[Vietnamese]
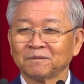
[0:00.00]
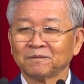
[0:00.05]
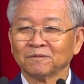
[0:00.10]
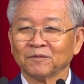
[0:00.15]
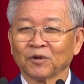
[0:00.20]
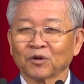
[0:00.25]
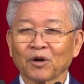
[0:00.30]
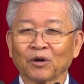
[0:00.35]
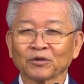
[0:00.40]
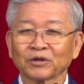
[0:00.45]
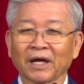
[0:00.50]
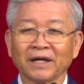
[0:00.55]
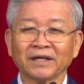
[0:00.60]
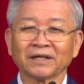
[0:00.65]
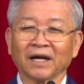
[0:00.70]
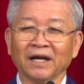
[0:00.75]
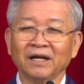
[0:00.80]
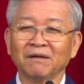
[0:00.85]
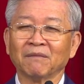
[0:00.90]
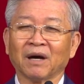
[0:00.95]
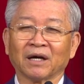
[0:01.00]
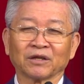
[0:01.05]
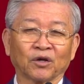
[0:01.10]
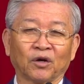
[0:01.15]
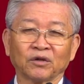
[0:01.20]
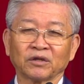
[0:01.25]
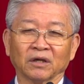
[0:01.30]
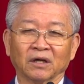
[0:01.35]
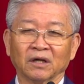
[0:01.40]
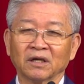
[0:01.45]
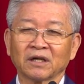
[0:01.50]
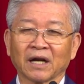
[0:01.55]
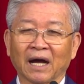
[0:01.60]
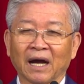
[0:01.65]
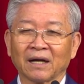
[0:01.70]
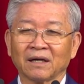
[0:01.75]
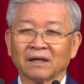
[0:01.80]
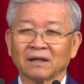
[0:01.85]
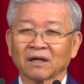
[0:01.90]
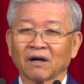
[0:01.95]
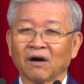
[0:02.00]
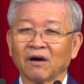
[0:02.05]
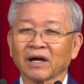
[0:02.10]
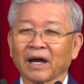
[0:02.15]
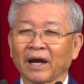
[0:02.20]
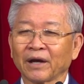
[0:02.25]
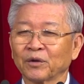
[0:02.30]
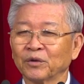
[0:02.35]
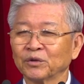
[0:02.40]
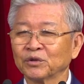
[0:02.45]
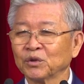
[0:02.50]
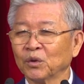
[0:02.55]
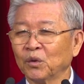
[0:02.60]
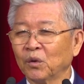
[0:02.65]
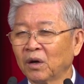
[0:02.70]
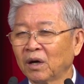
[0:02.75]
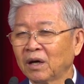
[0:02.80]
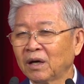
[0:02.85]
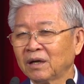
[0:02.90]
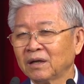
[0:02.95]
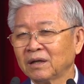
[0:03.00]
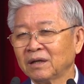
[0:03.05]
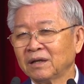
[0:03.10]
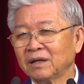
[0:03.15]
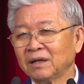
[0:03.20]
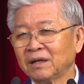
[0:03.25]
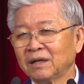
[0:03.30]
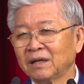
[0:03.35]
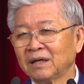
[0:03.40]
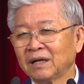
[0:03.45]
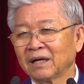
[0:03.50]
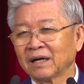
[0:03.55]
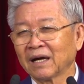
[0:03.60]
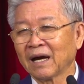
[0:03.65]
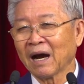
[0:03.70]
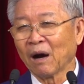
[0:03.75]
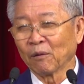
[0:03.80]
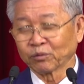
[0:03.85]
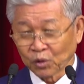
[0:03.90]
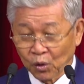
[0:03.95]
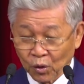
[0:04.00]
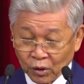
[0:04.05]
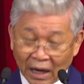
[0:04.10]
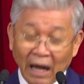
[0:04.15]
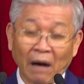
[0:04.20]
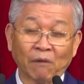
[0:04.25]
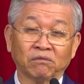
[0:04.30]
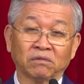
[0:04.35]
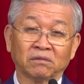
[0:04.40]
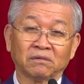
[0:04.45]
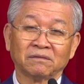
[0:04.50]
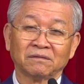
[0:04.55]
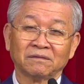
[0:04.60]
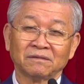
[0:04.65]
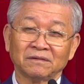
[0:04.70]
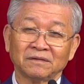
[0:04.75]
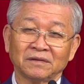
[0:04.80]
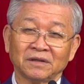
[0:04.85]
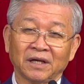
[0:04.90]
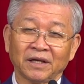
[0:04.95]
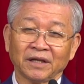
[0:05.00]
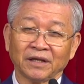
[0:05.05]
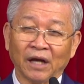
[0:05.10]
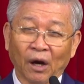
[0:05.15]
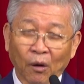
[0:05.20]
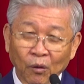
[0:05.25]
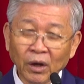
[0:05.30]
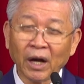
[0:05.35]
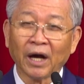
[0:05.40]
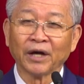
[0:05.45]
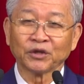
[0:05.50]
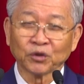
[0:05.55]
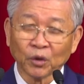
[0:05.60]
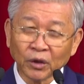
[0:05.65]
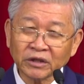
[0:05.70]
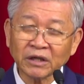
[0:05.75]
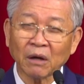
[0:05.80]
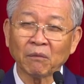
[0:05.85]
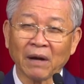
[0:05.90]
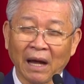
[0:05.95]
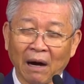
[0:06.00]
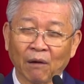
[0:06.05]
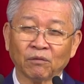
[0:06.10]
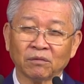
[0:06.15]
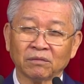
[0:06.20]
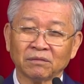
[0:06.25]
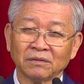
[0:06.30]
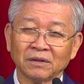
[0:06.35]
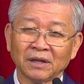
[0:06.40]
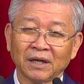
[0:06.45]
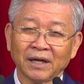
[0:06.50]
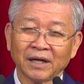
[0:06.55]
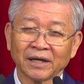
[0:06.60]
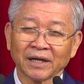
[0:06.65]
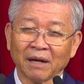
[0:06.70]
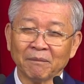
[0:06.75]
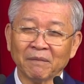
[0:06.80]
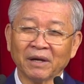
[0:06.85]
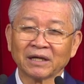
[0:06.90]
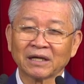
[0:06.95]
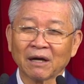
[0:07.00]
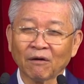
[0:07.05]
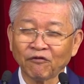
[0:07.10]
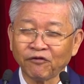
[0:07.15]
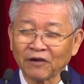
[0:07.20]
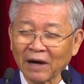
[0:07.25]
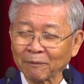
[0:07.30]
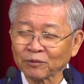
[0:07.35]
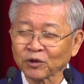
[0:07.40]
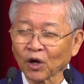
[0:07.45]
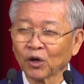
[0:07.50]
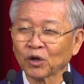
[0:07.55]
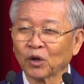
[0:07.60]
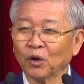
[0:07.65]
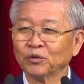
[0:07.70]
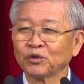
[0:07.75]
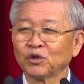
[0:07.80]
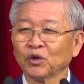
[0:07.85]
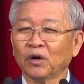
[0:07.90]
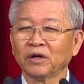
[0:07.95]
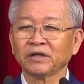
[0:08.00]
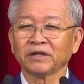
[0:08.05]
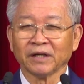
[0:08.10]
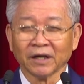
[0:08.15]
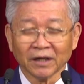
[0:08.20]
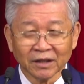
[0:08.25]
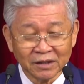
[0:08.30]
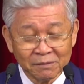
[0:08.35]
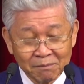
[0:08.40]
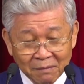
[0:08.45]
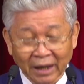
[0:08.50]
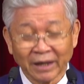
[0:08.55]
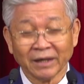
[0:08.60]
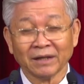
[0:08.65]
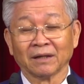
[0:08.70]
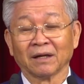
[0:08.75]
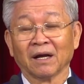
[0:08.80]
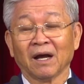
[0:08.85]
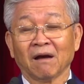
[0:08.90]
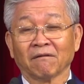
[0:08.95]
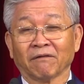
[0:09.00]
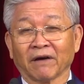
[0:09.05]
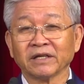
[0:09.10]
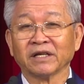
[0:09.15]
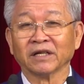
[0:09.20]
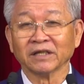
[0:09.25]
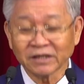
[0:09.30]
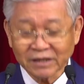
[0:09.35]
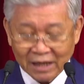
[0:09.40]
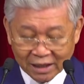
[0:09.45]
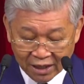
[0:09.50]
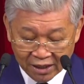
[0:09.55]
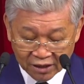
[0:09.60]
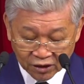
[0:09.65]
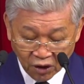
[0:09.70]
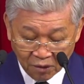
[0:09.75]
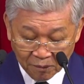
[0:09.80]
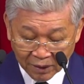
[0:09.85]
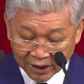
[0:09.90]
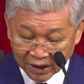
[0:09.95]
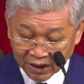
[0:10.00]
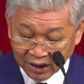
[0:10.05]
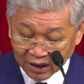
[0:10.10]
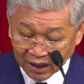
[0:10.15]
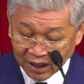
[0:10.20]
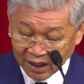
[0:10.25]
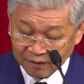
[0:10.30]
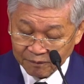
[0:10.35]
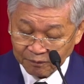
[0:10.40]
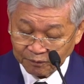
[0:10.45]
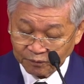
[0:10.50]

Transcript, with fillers: Một câu thánh kinh mà tôi tưởng rằng con cái của Chúa học thuộc lòng, giấu lời Chúa trong lòng để mình không phạm tội cùng Chúa, giữ mình và giữ gia đình của mình nữa.